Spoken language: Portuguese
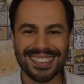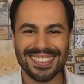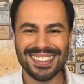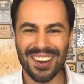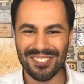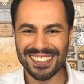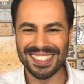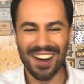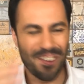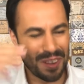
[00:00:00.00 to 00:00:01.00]
Salve,
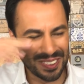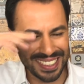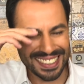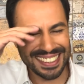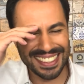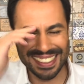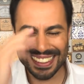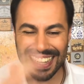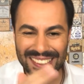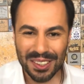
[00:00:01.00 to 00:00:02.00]
salve,
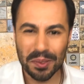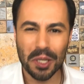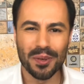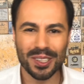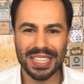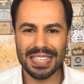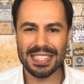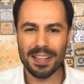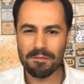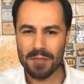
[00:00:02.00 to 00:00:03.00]
manutencista! Tudo bem com
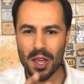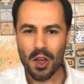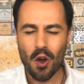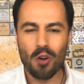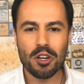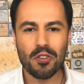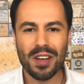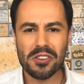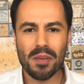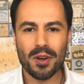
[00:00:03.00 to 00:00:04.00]
vocês? Hoje eu
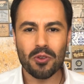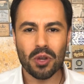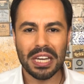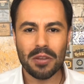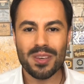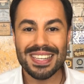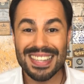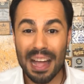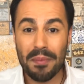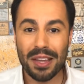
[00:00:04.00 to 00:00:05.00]
faço a abertura aqui do
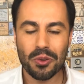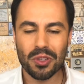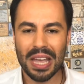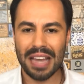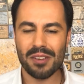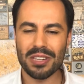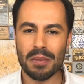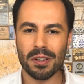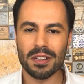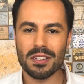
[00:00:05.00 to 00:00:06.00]
ensinamento técnico
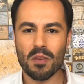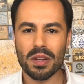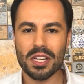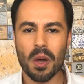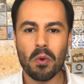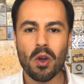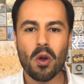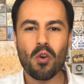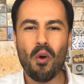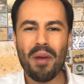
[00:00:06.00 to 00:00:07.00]
da manutenção predial
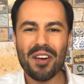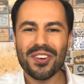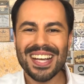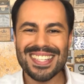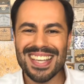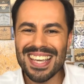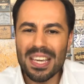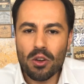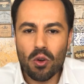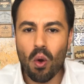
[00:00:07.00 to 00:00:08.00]
com uma frase
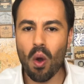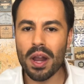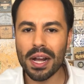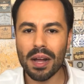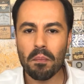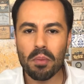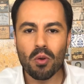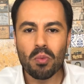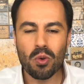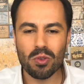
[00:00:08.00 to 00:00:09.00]
icônica para
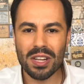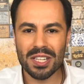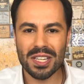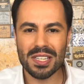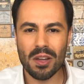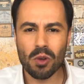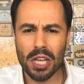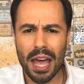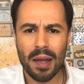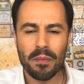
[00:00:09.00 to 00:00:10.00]
o mundo da gestão,
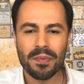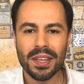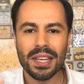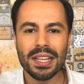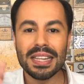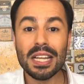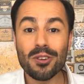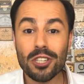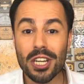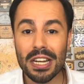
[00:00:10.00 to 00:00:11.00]
que é:
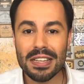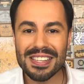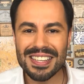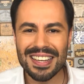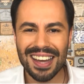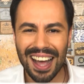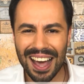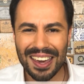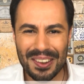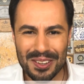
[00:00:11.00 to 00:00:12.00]
não se gerencia
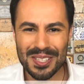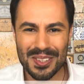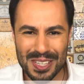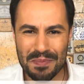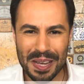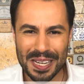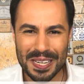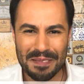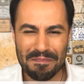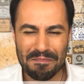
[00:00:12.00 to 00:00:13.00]
aquilo que não se mede.